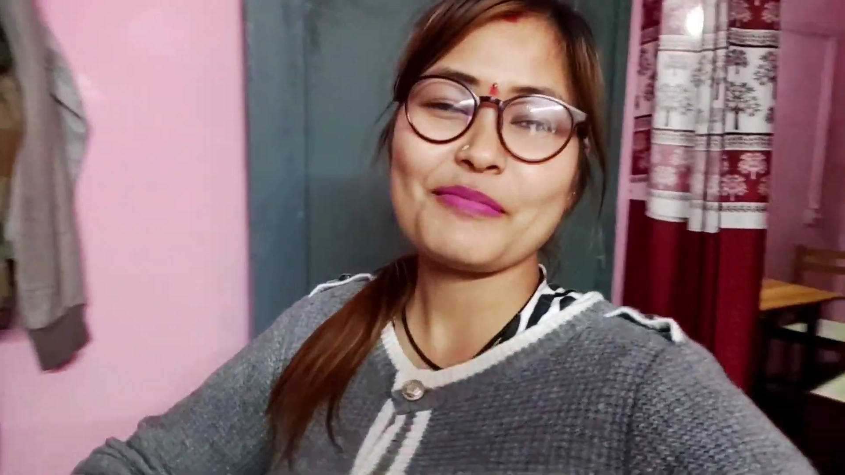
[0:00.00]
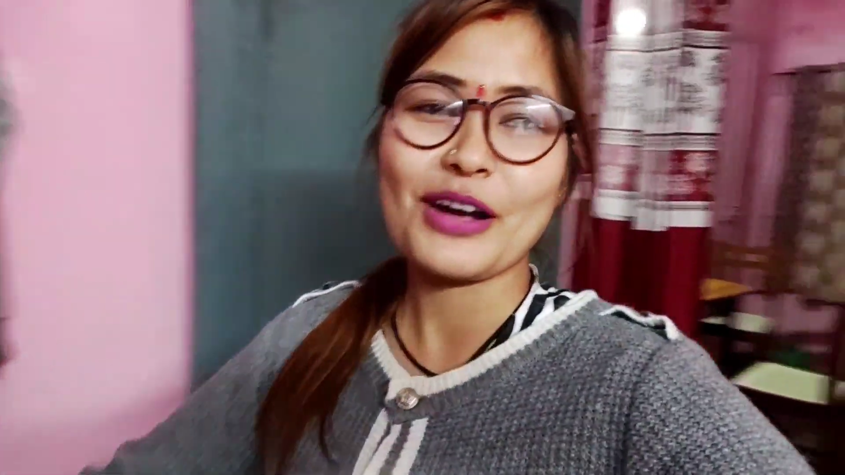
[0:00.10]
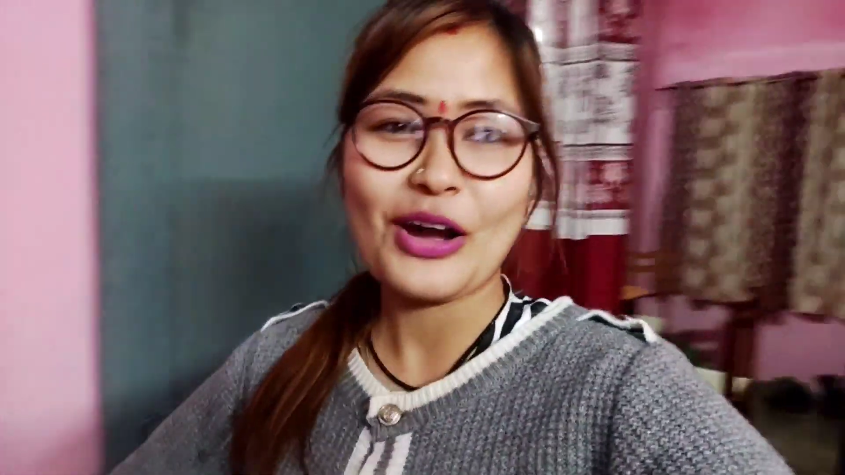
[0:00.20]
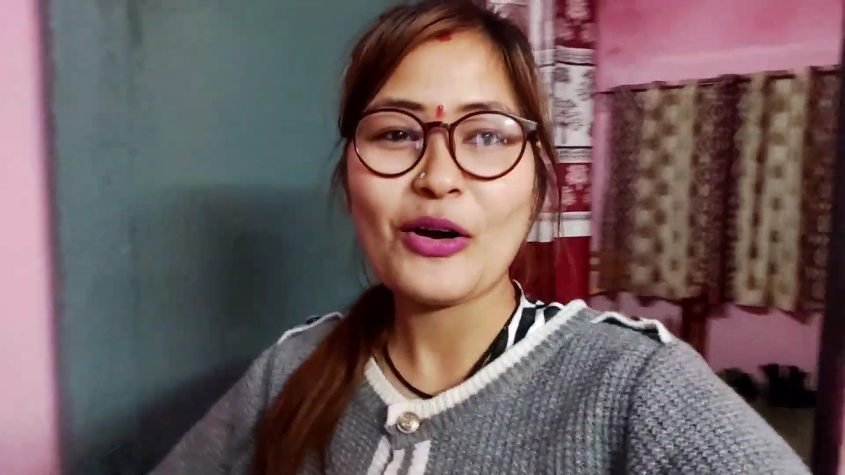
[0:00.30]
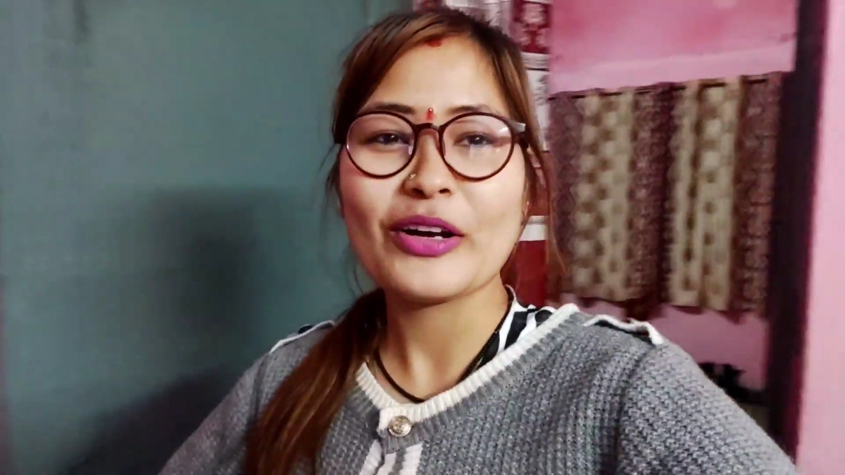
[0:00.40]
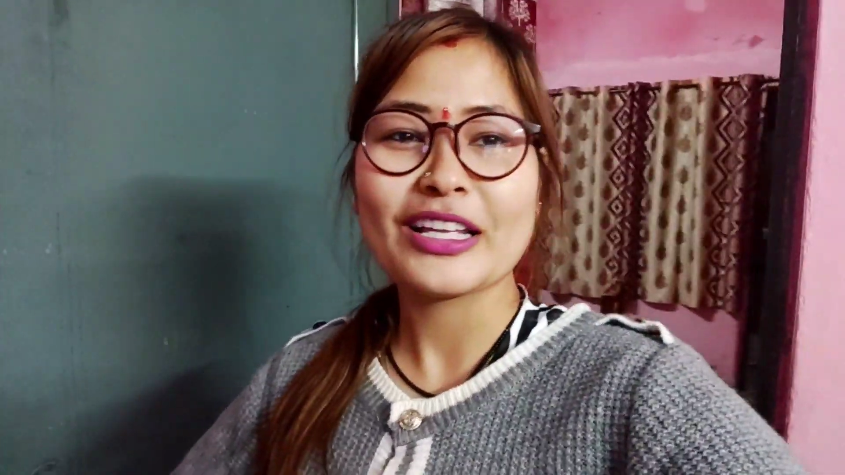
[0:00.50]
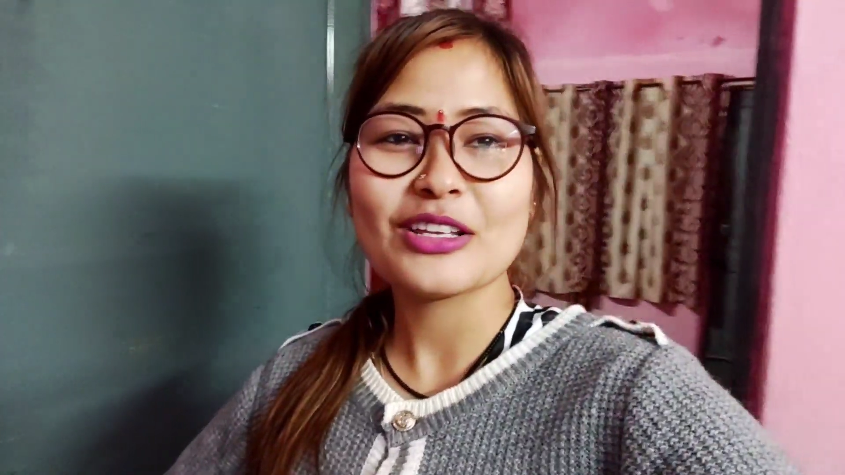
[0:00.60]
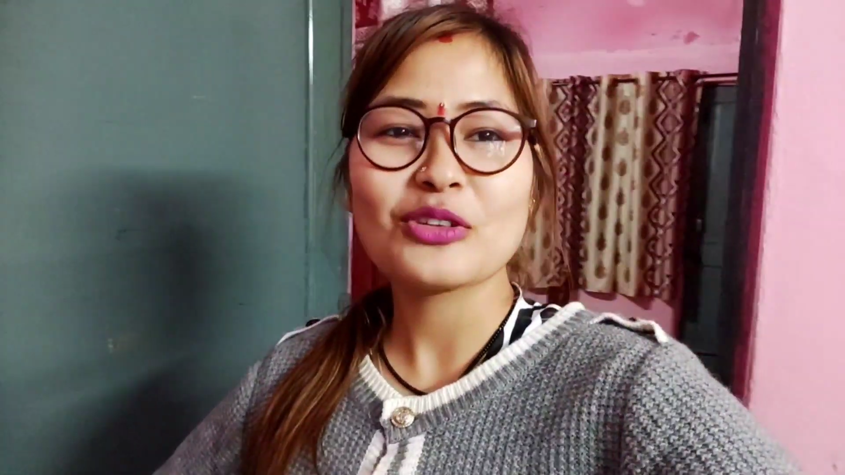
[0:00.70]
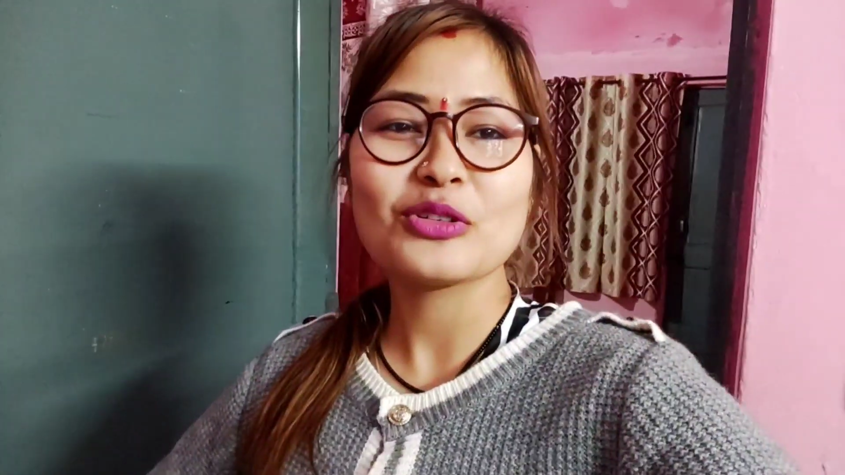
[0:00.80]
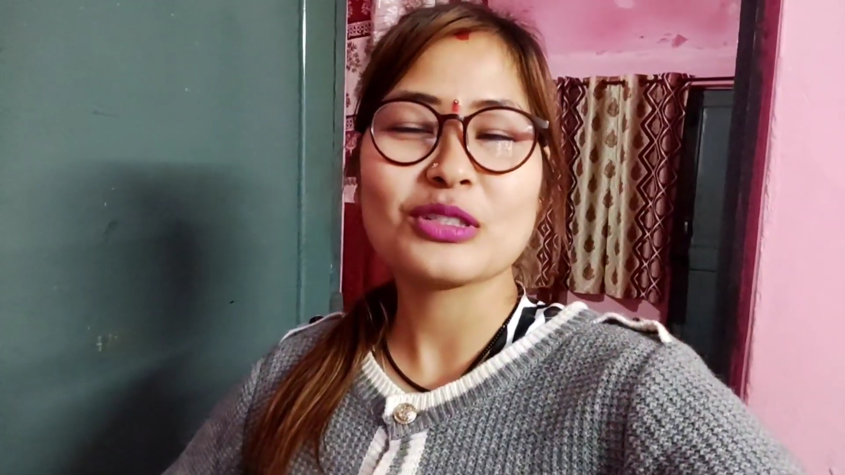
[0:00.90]
पक्का हो गया
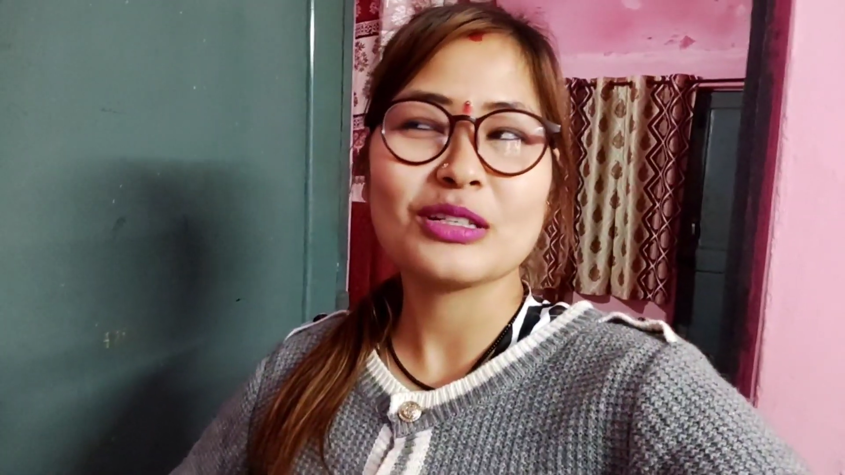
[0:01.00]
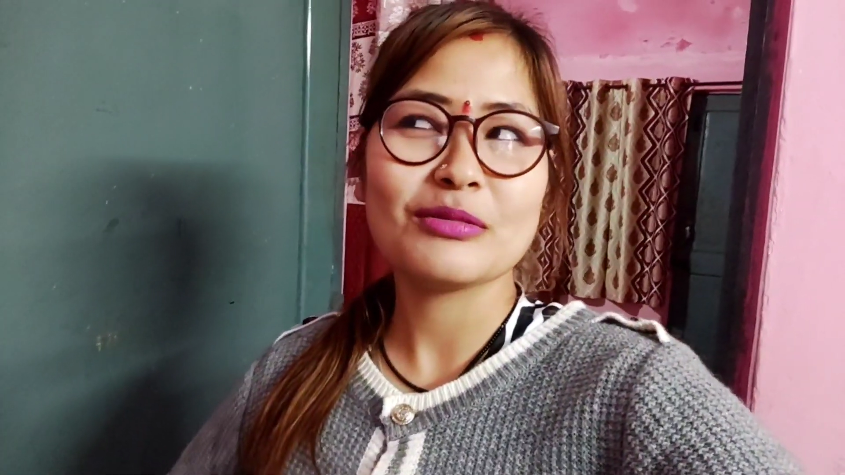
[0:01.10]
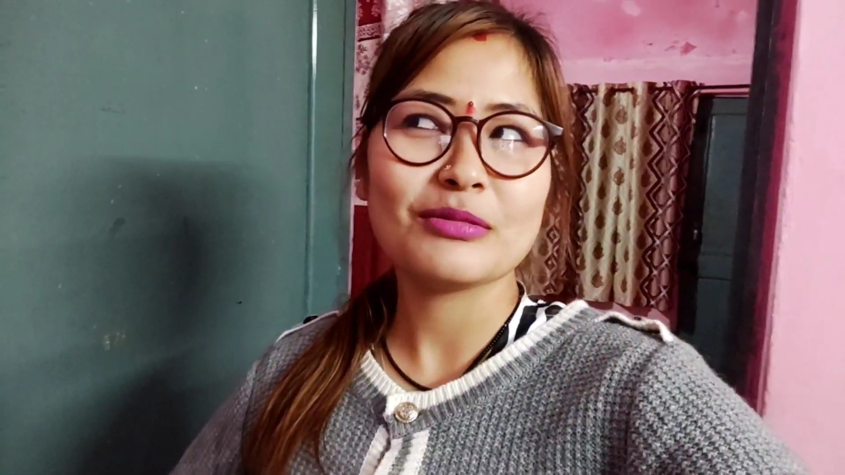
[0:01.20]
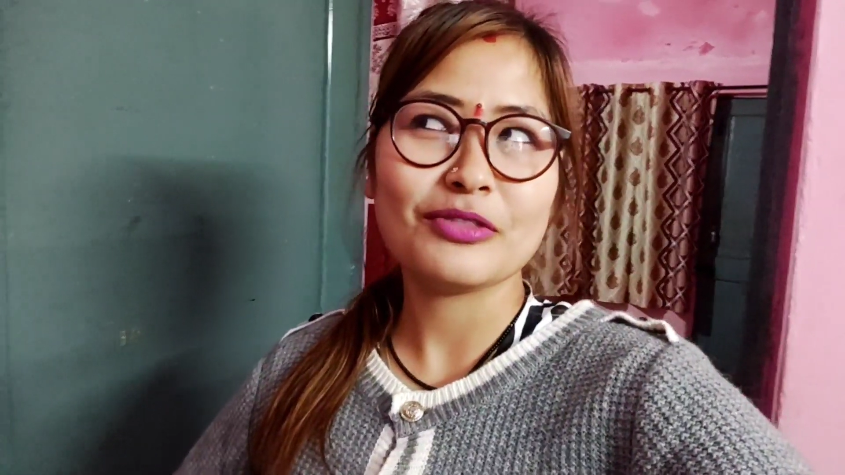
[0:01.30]
था तो उसकी